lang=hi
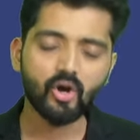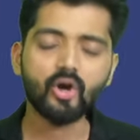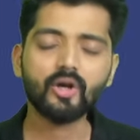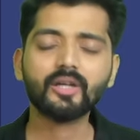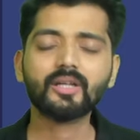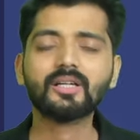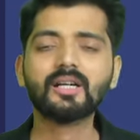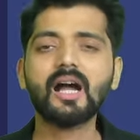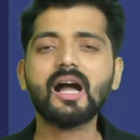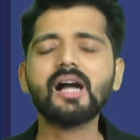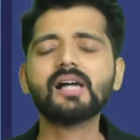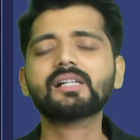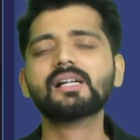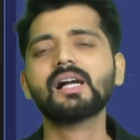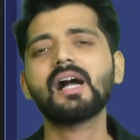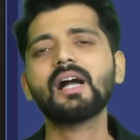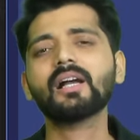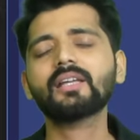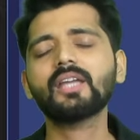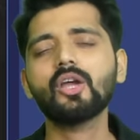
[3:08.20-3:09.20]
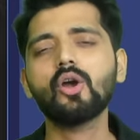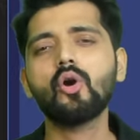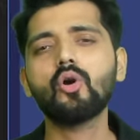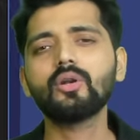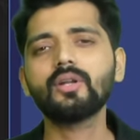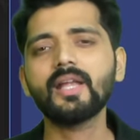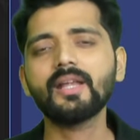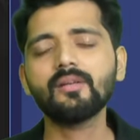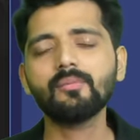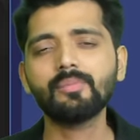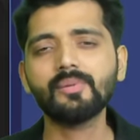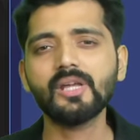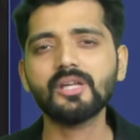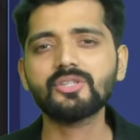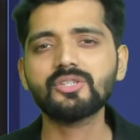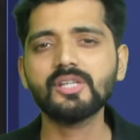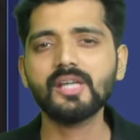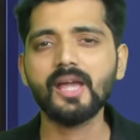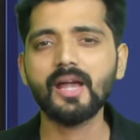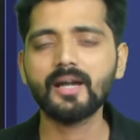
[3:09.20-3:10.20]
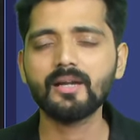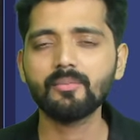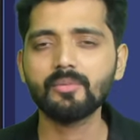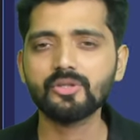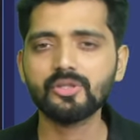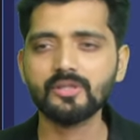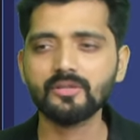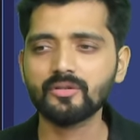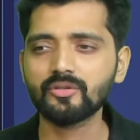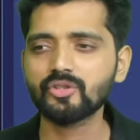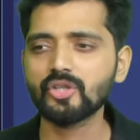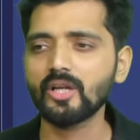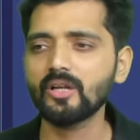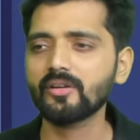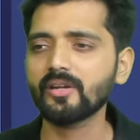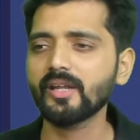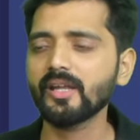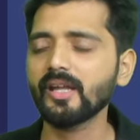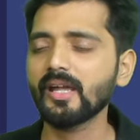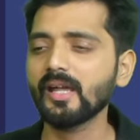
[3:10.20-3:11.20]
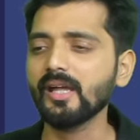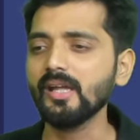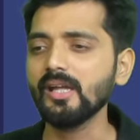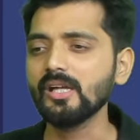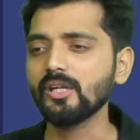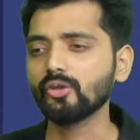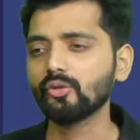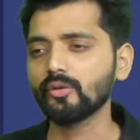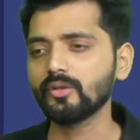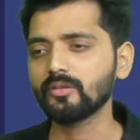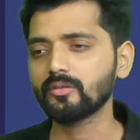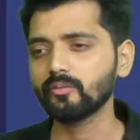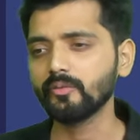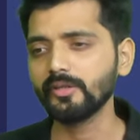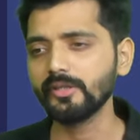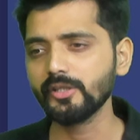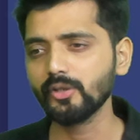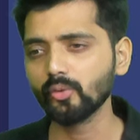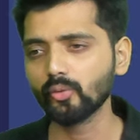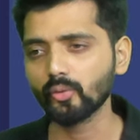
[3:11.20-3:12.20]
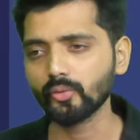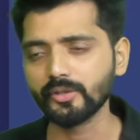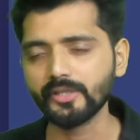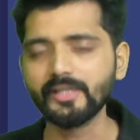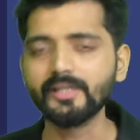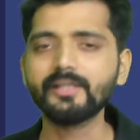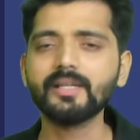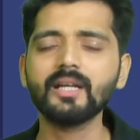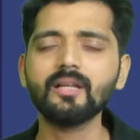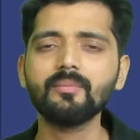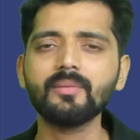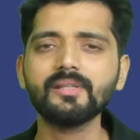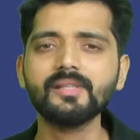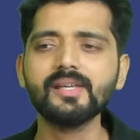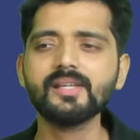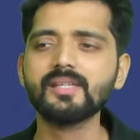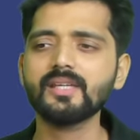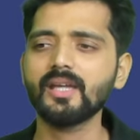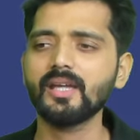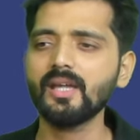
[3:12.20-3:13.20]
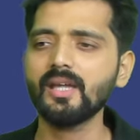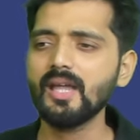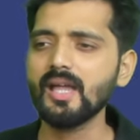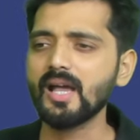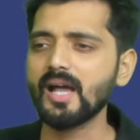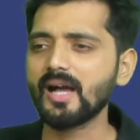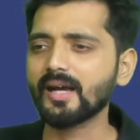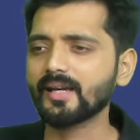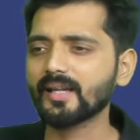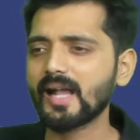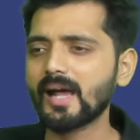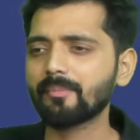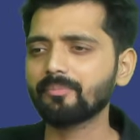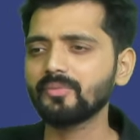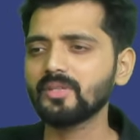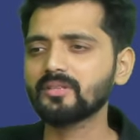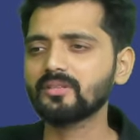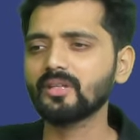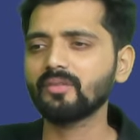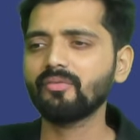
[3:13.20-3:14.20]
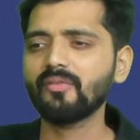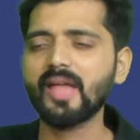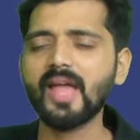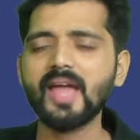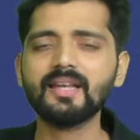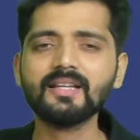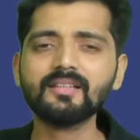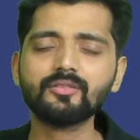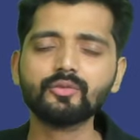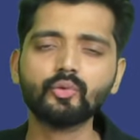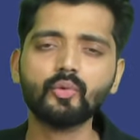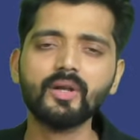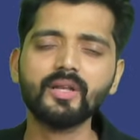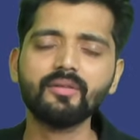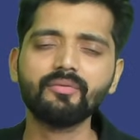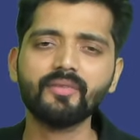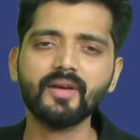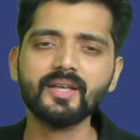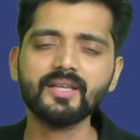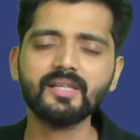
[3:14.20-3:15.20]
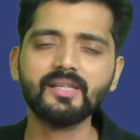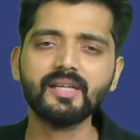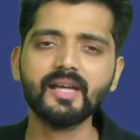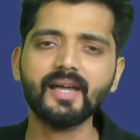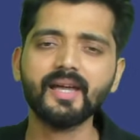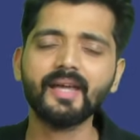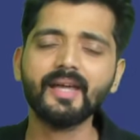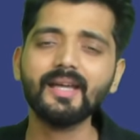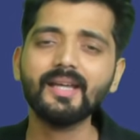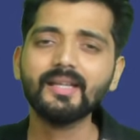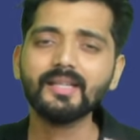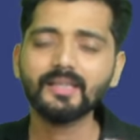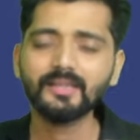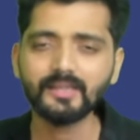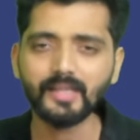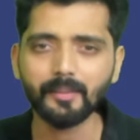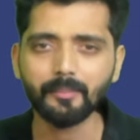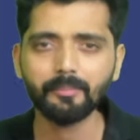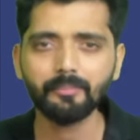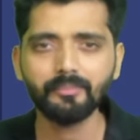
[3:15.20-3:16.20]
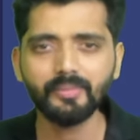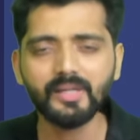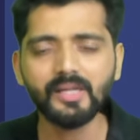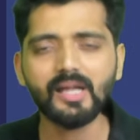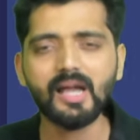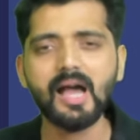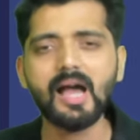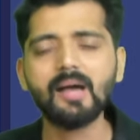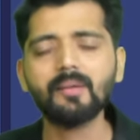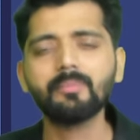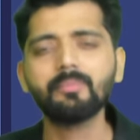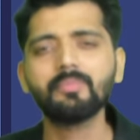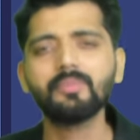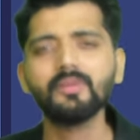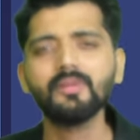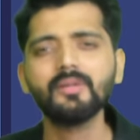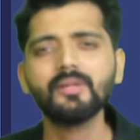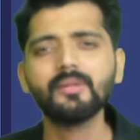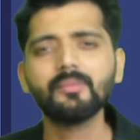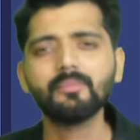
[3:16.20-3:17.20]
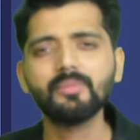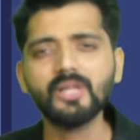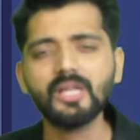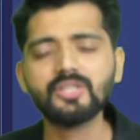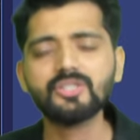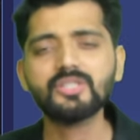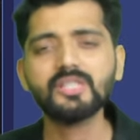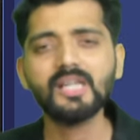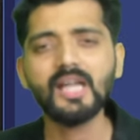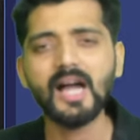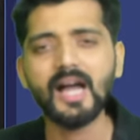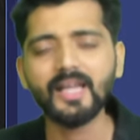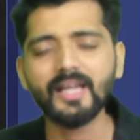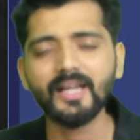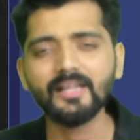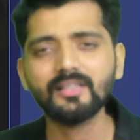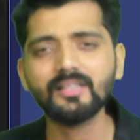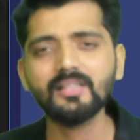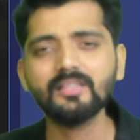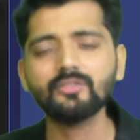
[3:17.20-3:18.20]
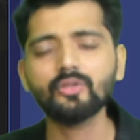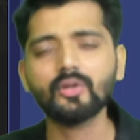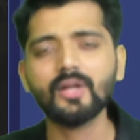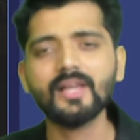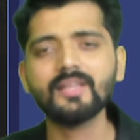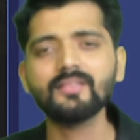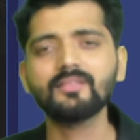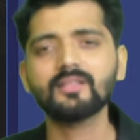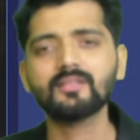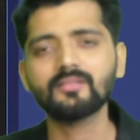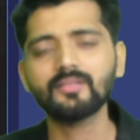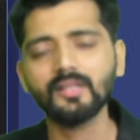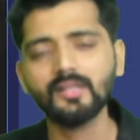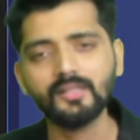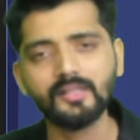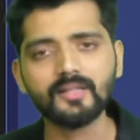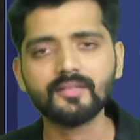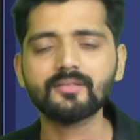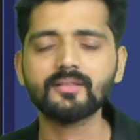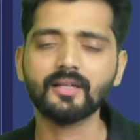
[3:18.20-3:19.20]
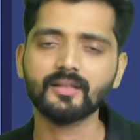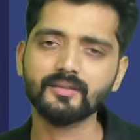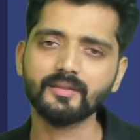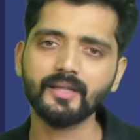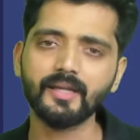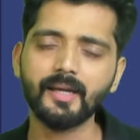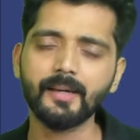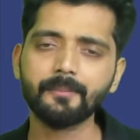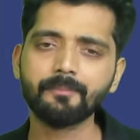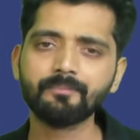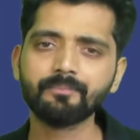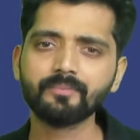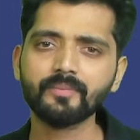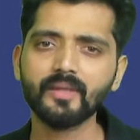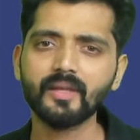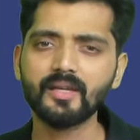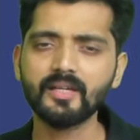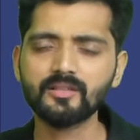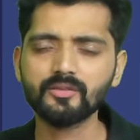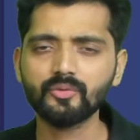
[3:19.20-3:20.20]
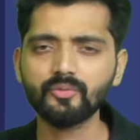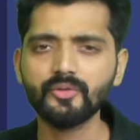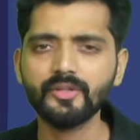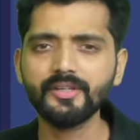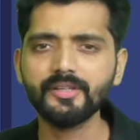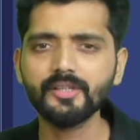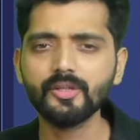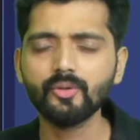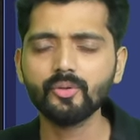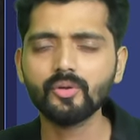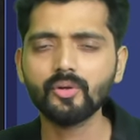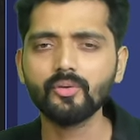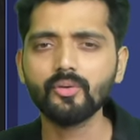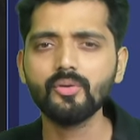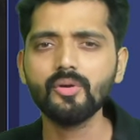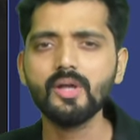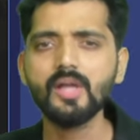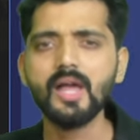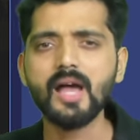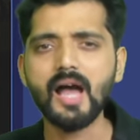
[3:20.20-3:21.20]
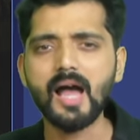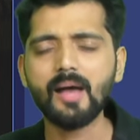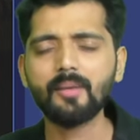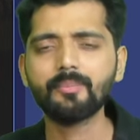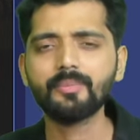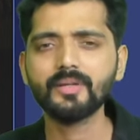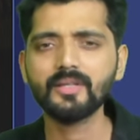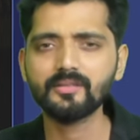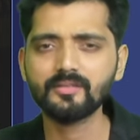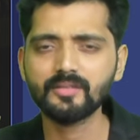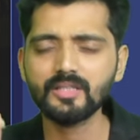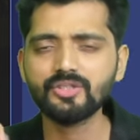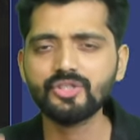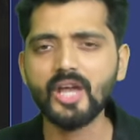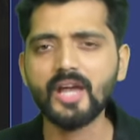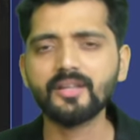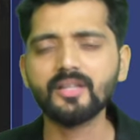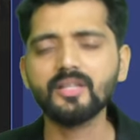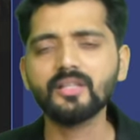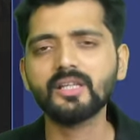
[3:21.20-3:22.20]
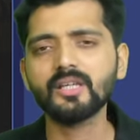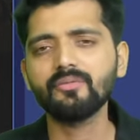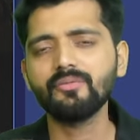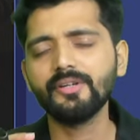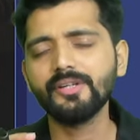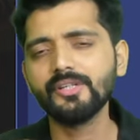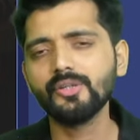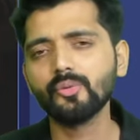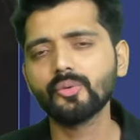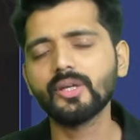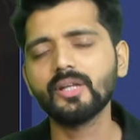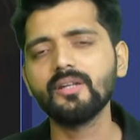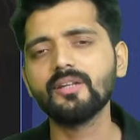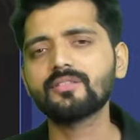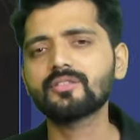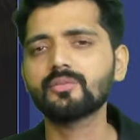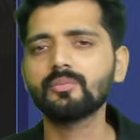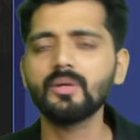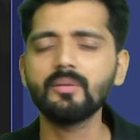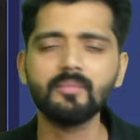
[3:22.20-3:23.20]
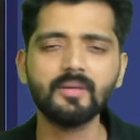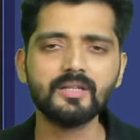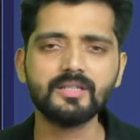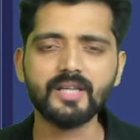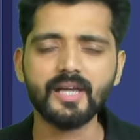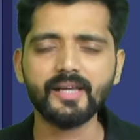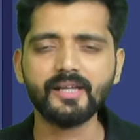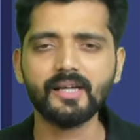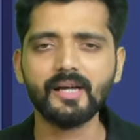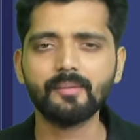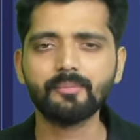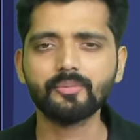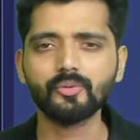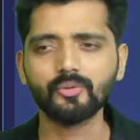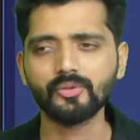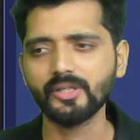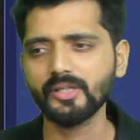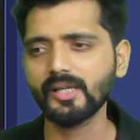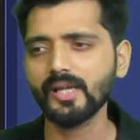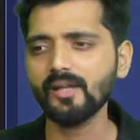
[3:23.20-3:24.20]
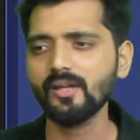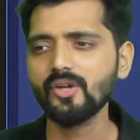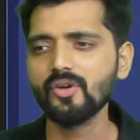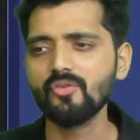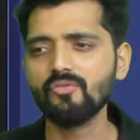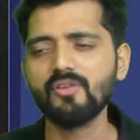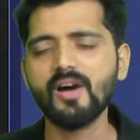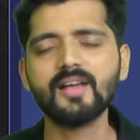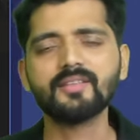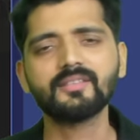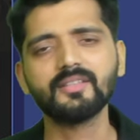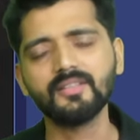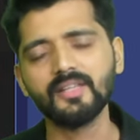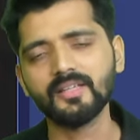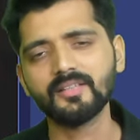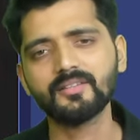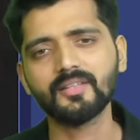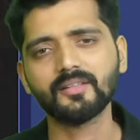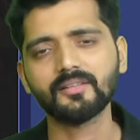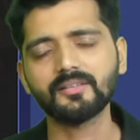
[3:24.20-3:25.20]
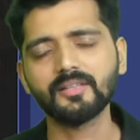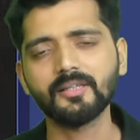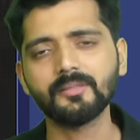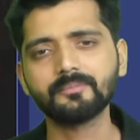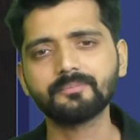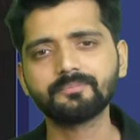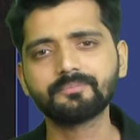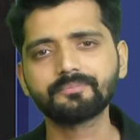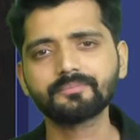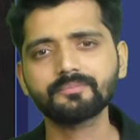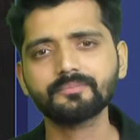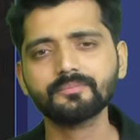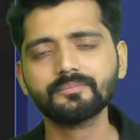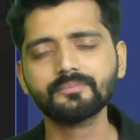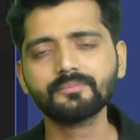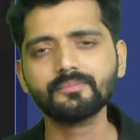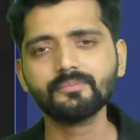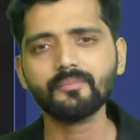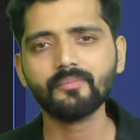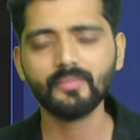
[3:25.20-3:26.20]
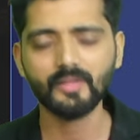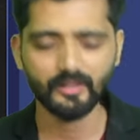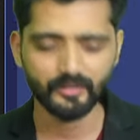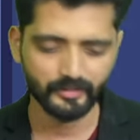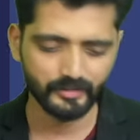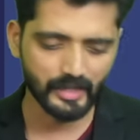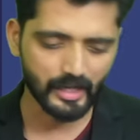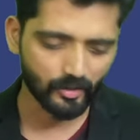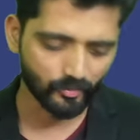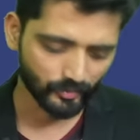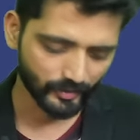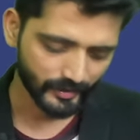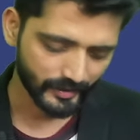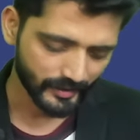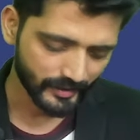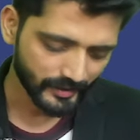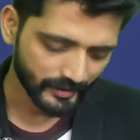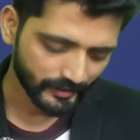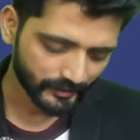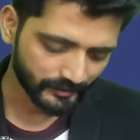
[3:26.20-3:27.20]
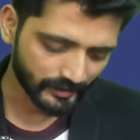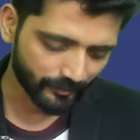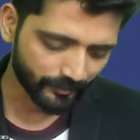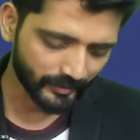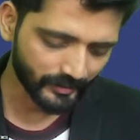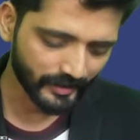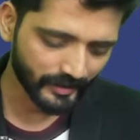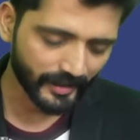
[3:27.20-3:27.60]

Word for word: और कहां कहां के ऑनलाइन पीएचडी एडमिशन चल रहे हैं तो इस वीडियो को डिटेल में देखिए अगर आपने सिर्फ एलएस क्वालिफाई किया है तब भी आप पीएचडी आईआईटीज और आईजर से कर सकते हैं इस वीडियो को आप इसी चैनल की वीडियो की लिस्ट में मिल जाएगा आपको ठीक है वहां से देख सकते हैं नाउ कमिंग